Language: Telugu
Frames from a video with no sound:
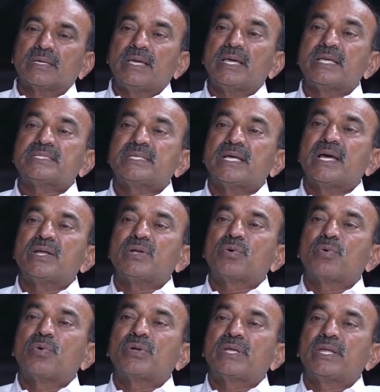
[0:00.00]
కేసీఆర్ను
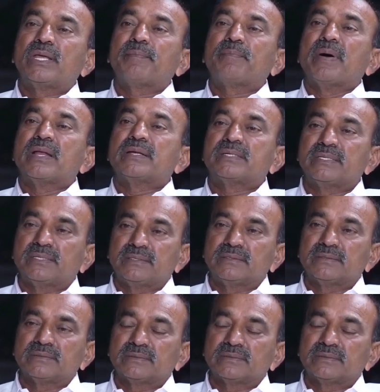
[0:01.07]
కొట్టే పార్టీ